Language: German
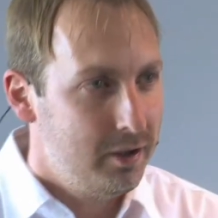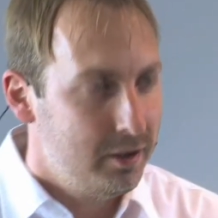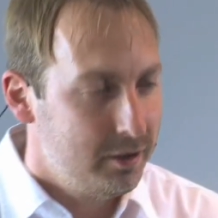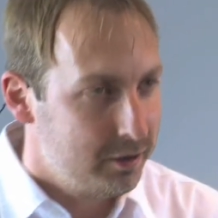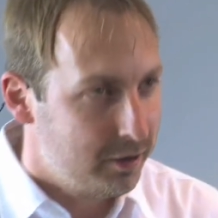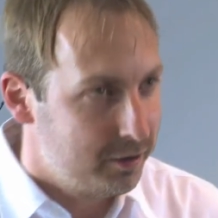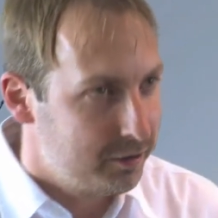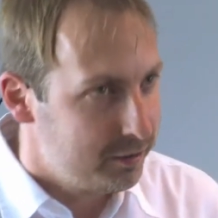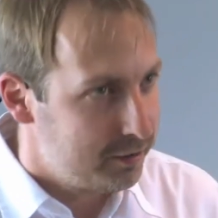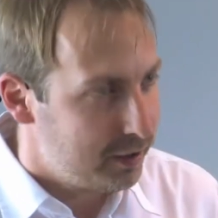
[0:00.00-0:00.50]

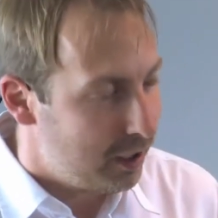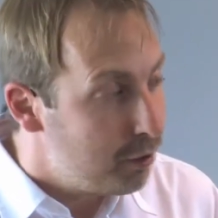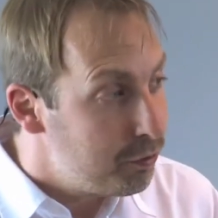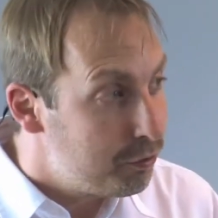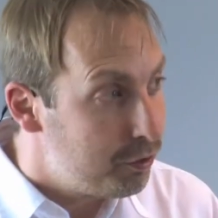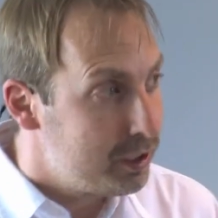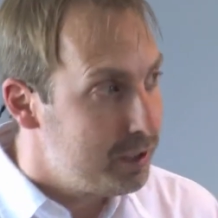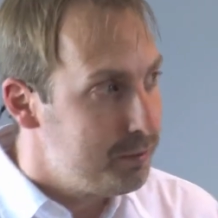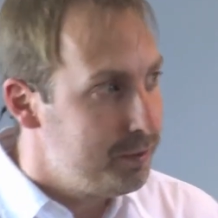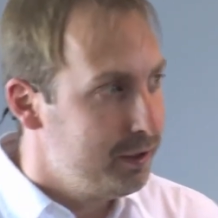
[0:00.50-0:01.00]
Das ist auch
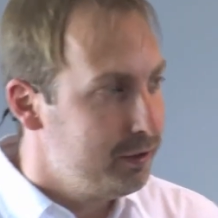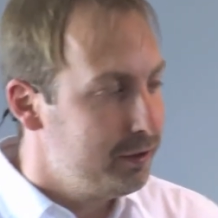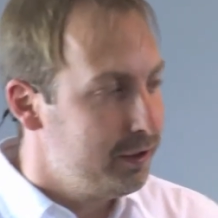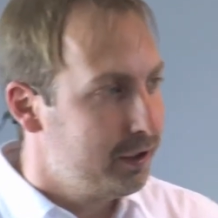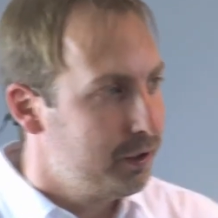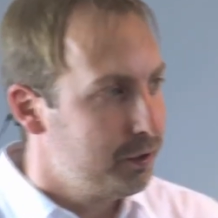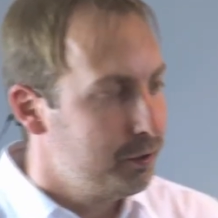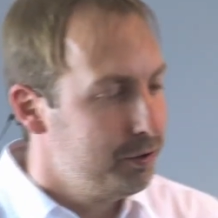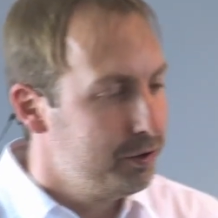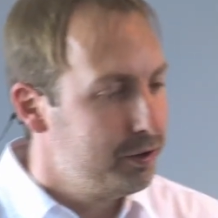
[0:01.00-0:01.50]
vor dem
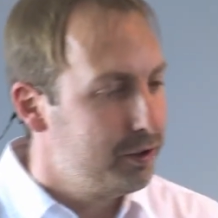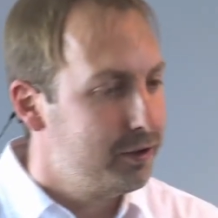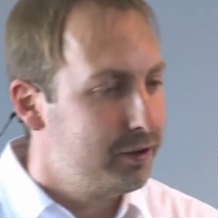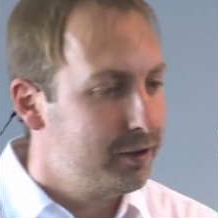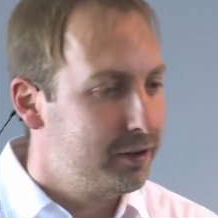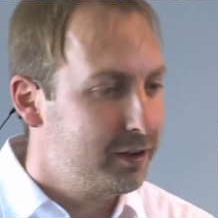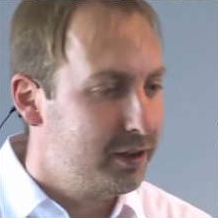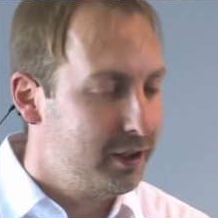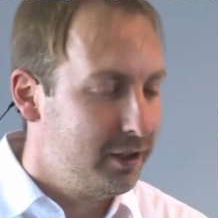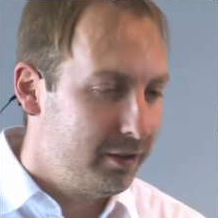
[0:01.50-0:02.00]
Hintergrund,
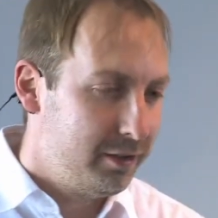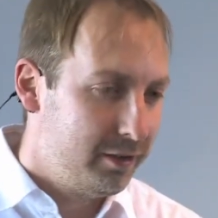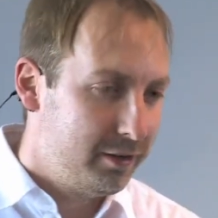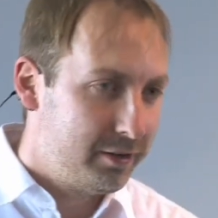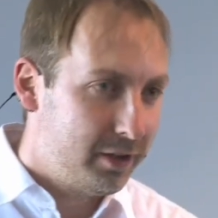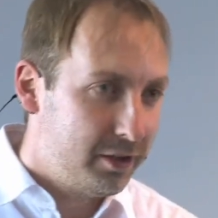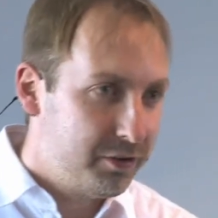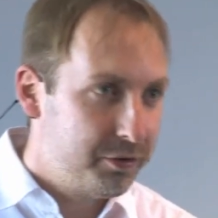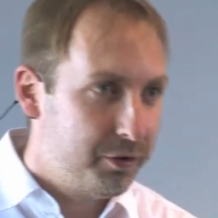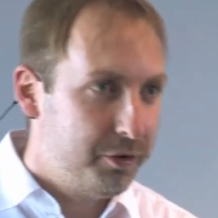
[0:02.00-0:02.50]

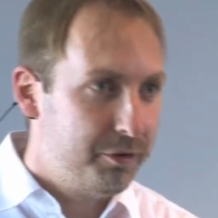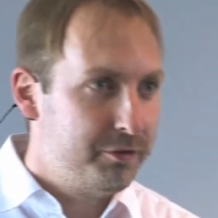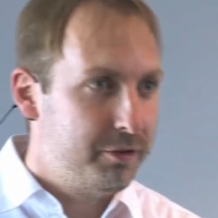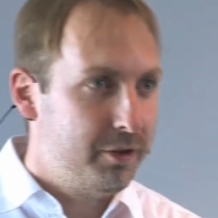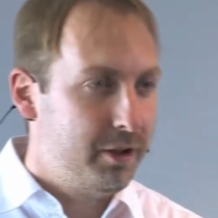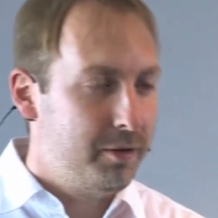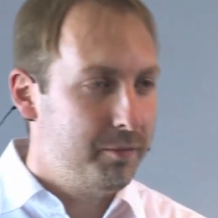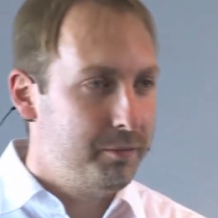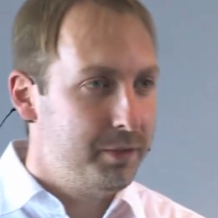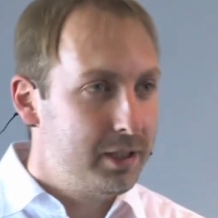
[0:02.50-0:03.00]
dass
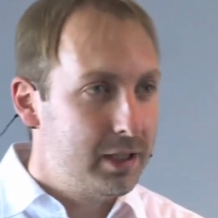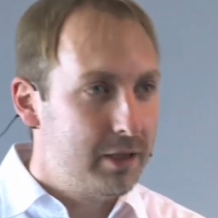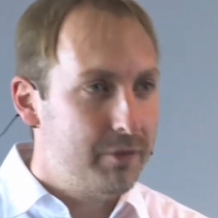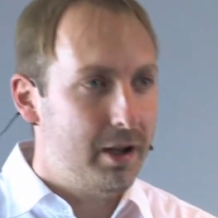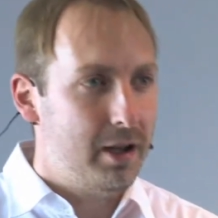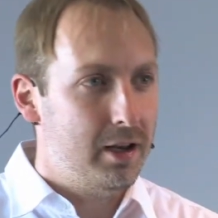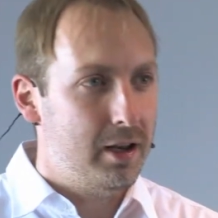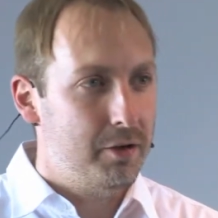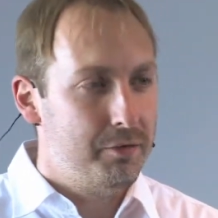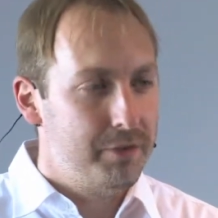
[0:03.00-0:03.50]
Software
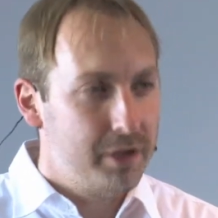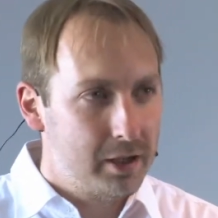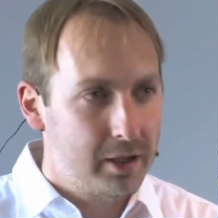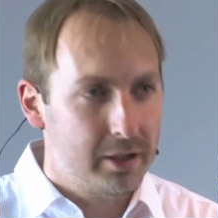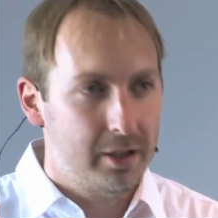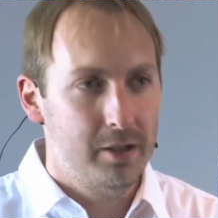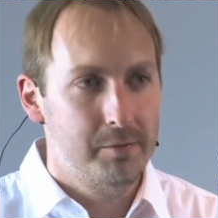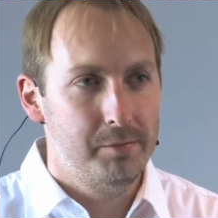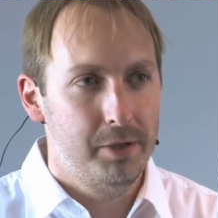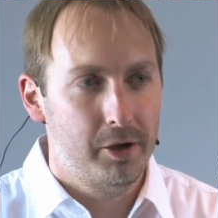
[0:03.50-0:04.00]
mittlerweile auch
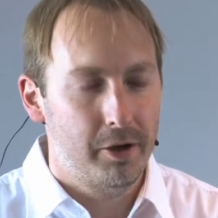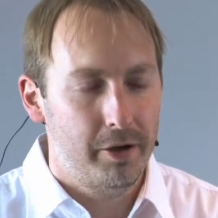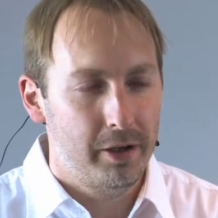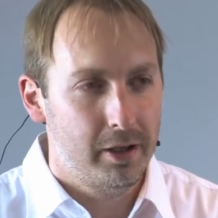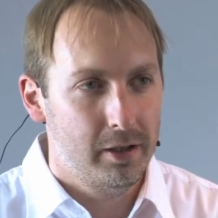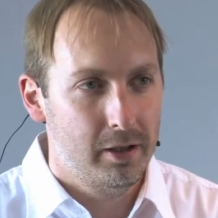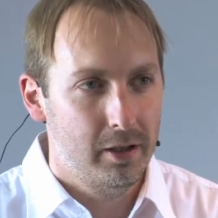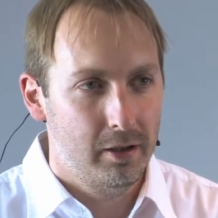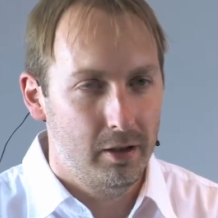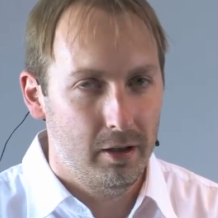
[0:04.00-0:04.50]
wirklich in
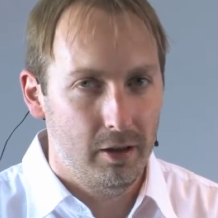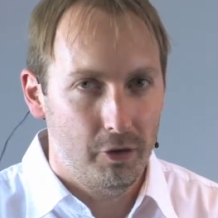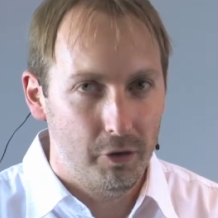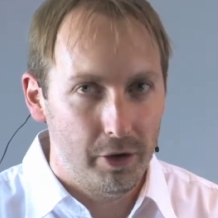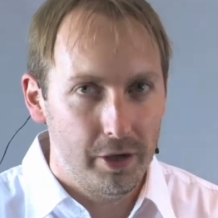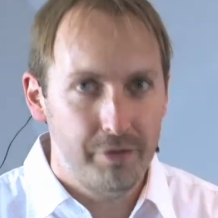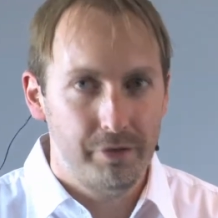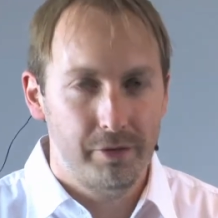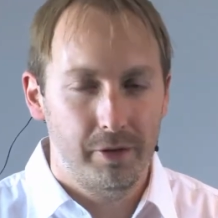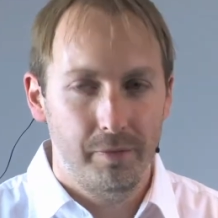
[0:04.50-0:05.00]
Bereichen
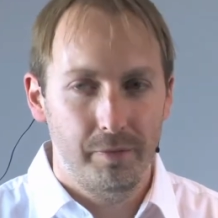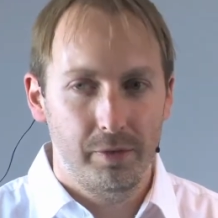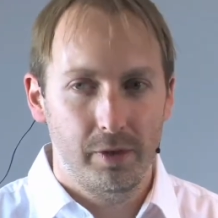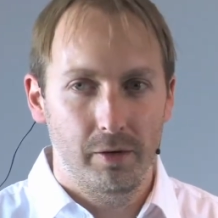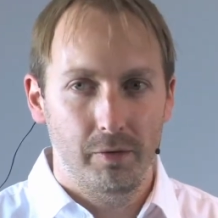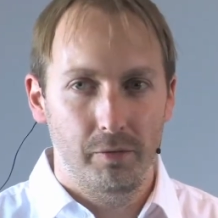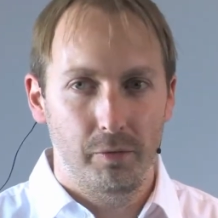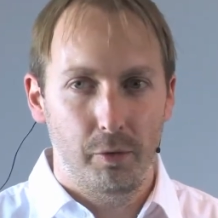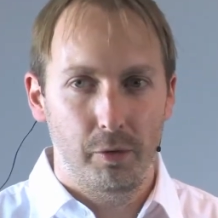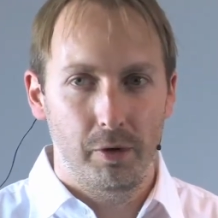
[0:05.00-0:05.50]
läuft,
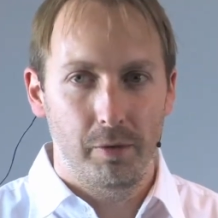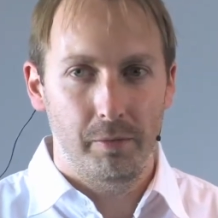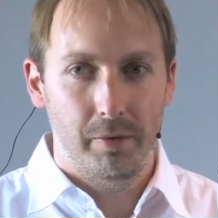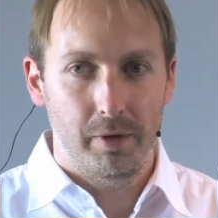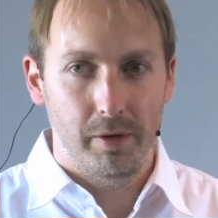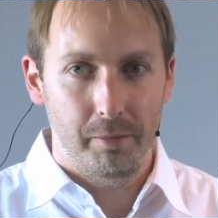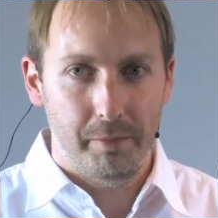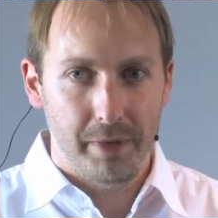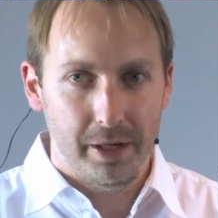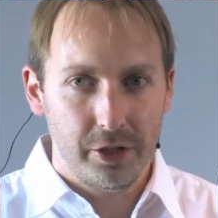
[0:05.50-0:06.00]
wo
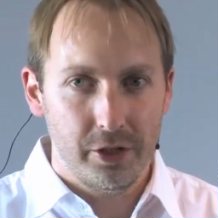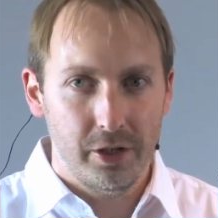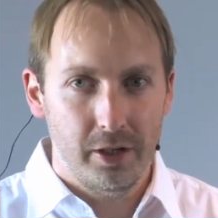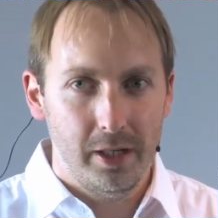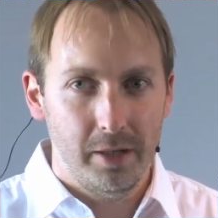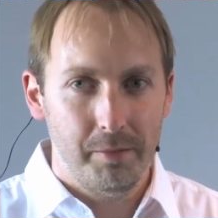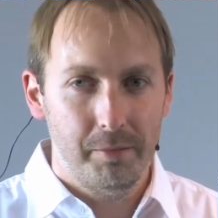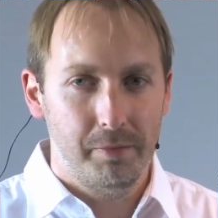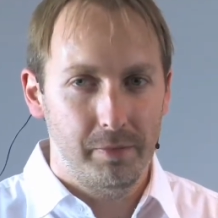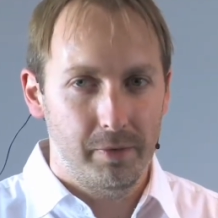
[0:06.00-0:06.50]

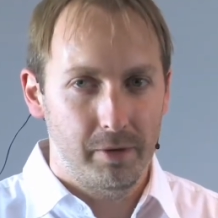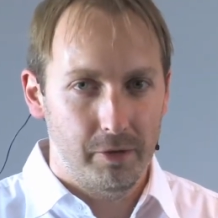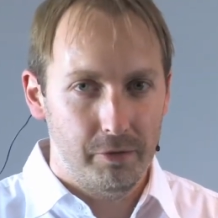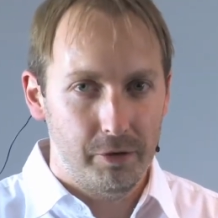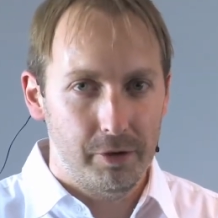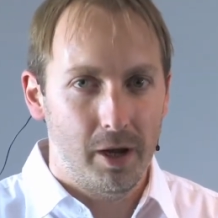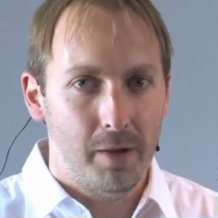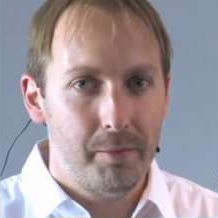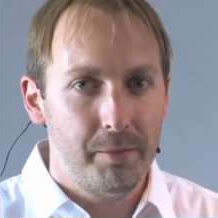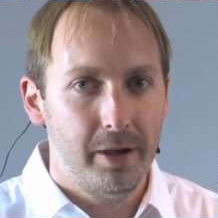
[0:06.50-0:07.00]
Menschenleben
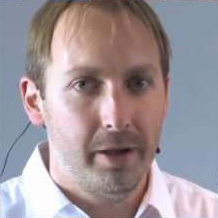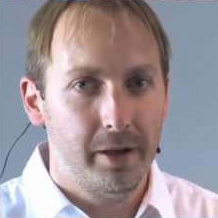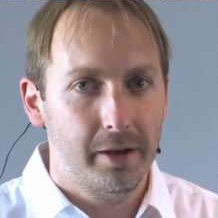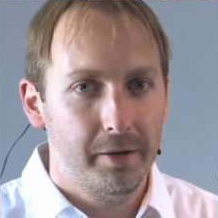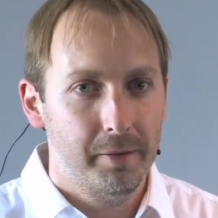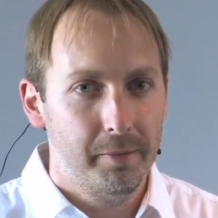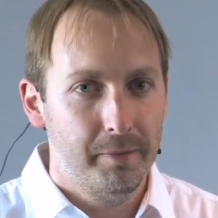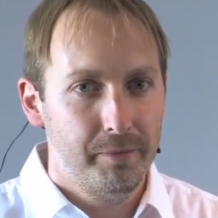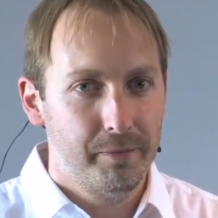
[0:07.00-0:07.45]
davon abhängen.